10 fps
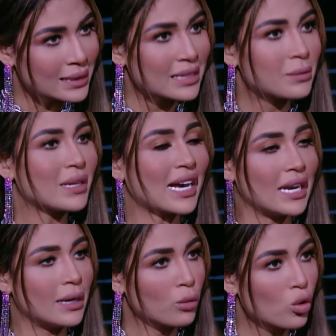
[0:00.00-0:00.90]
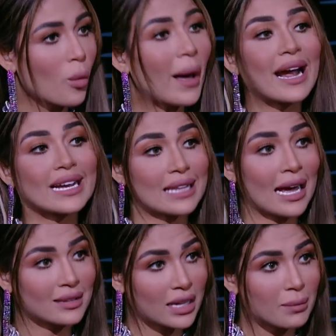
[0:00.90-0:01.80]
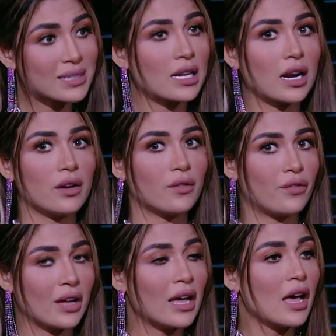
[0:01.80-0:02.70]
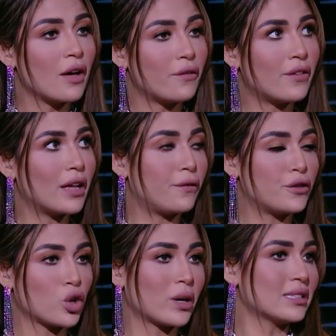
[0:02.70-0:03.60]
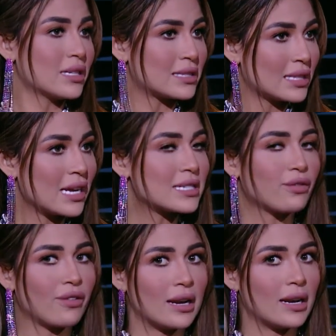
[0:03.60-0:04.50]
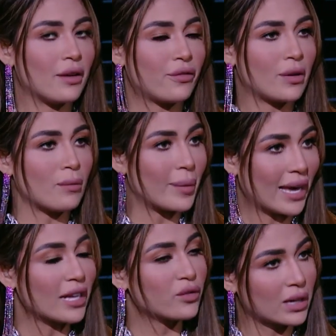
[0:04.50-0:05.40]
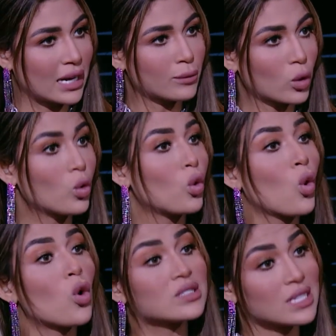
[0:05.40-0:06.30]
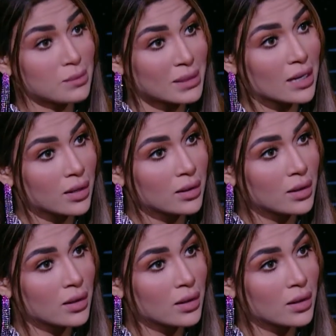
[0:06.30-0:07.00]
جديد بيعلموكم حاجات اجدد مثلا في في, في شغلانه السيلز في في المبيعات في الكلام ده كله كورسز مثلا